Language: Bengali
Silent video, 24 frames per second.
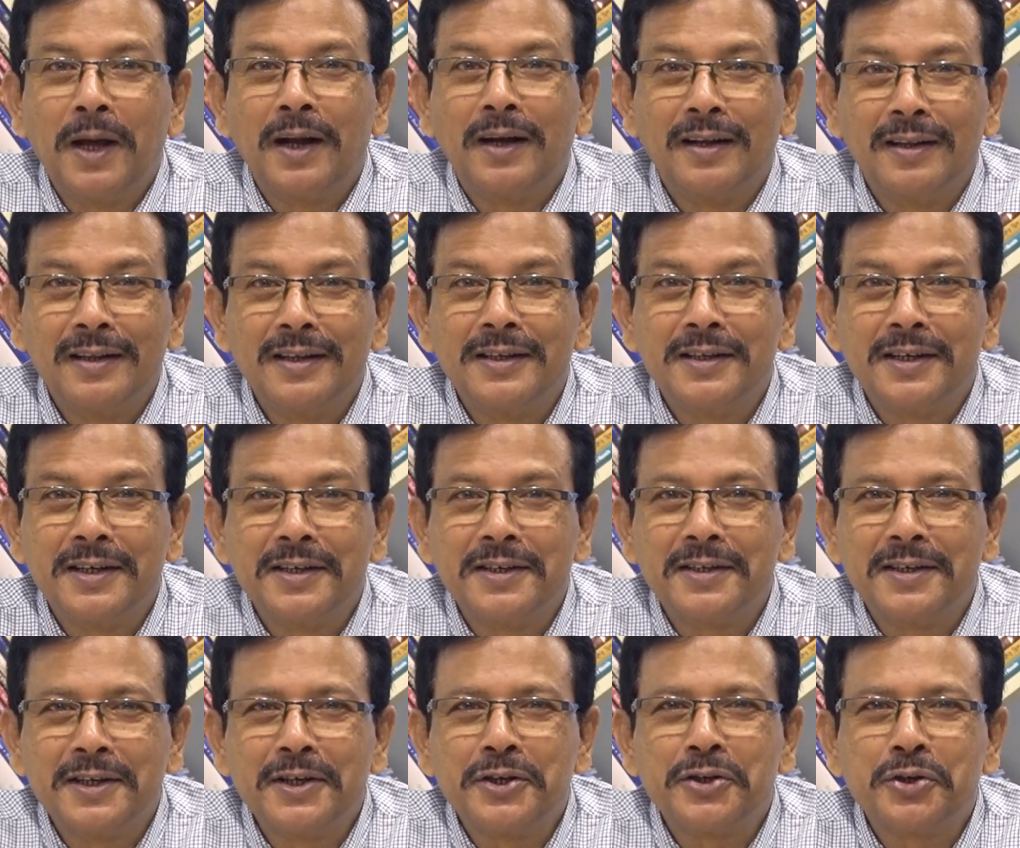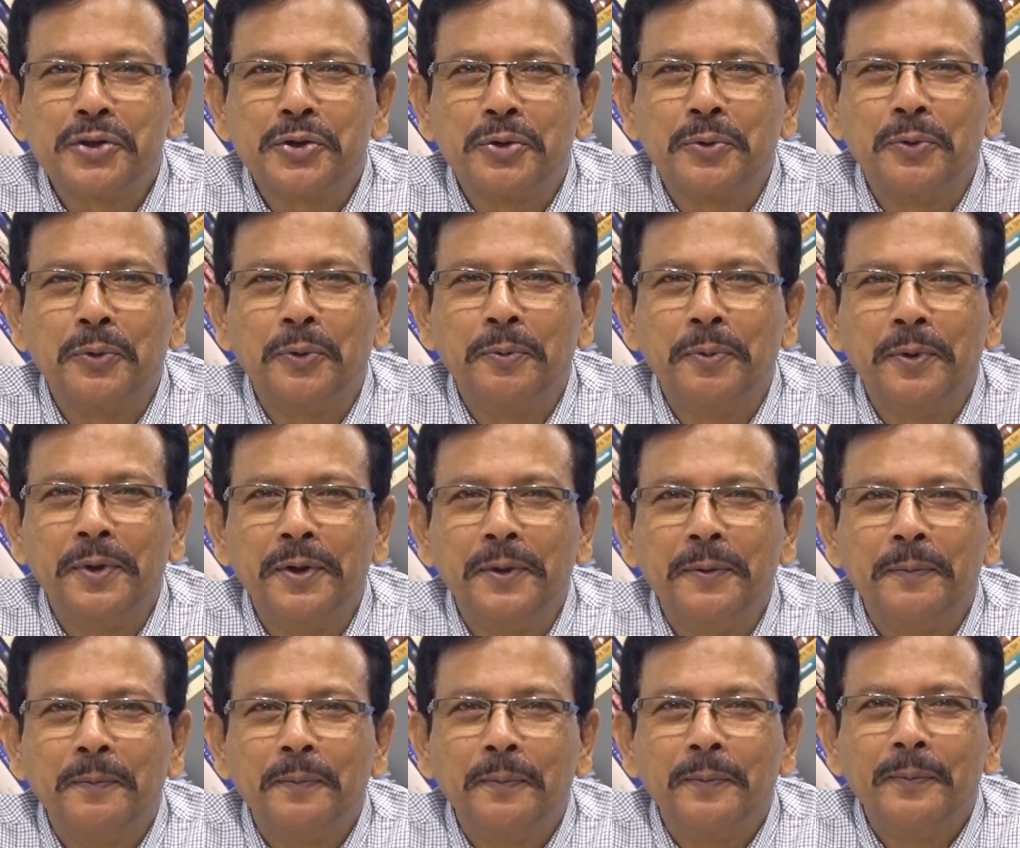বাংলাদেশের শ্রেষ্ঠ কবি
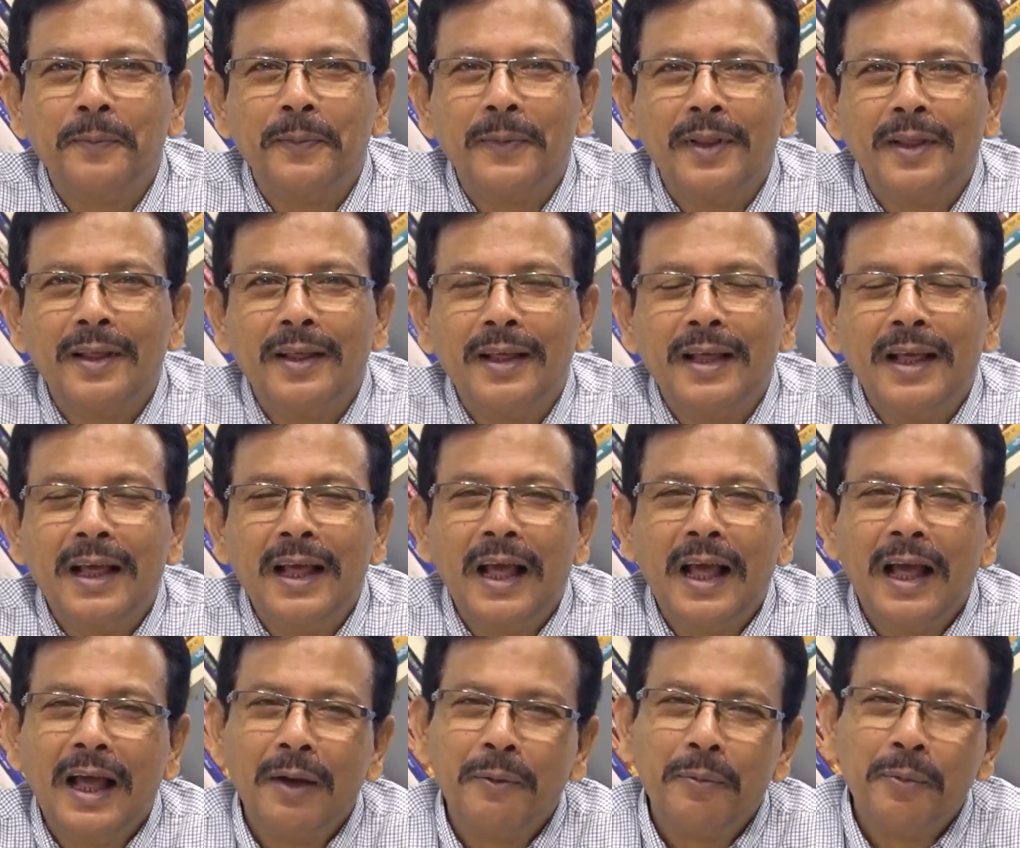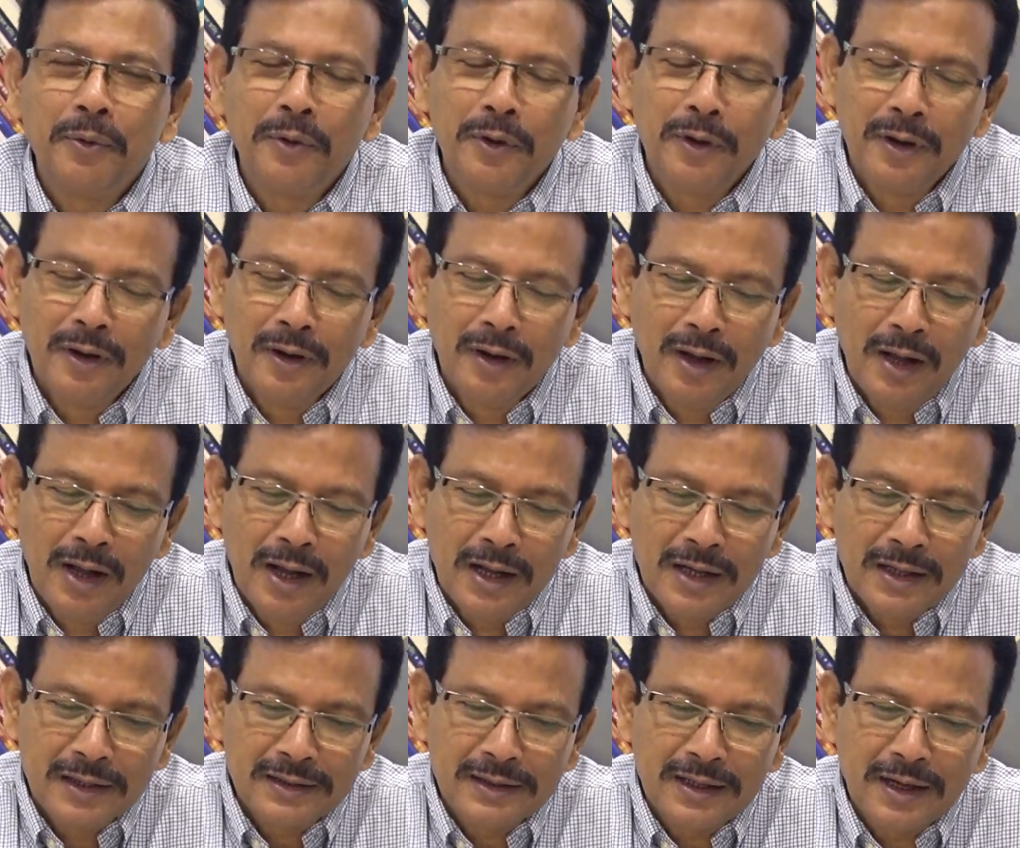এবং
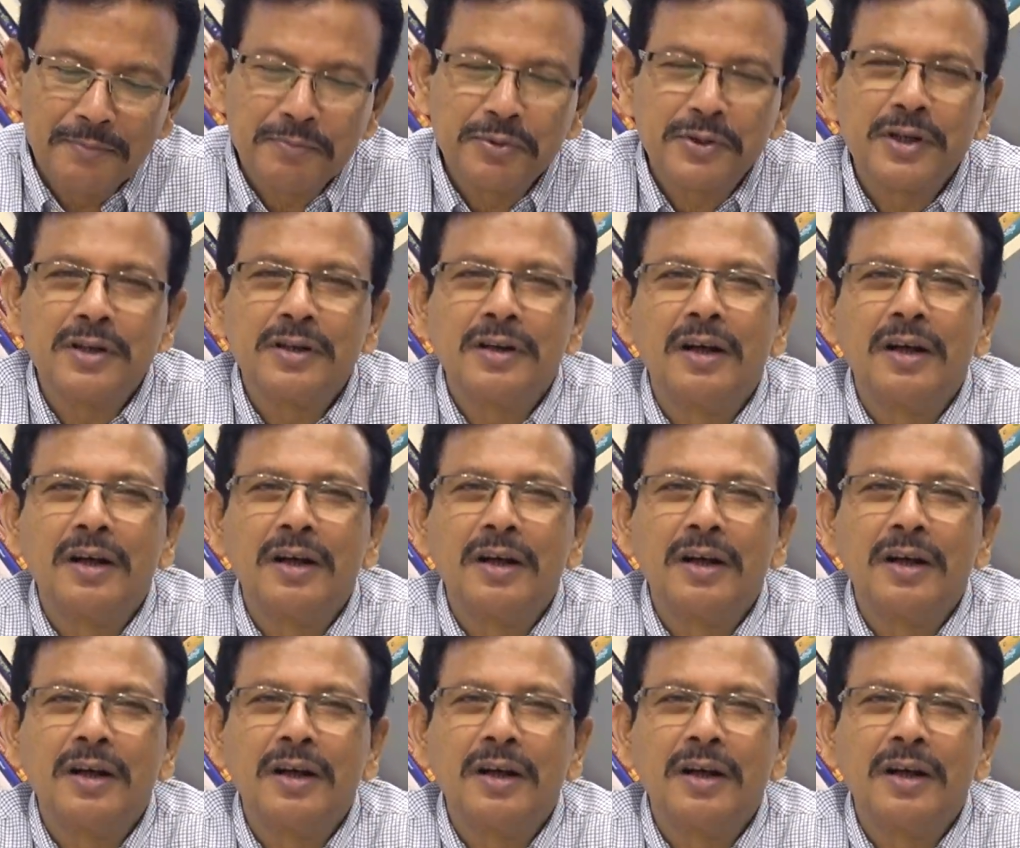শামসুর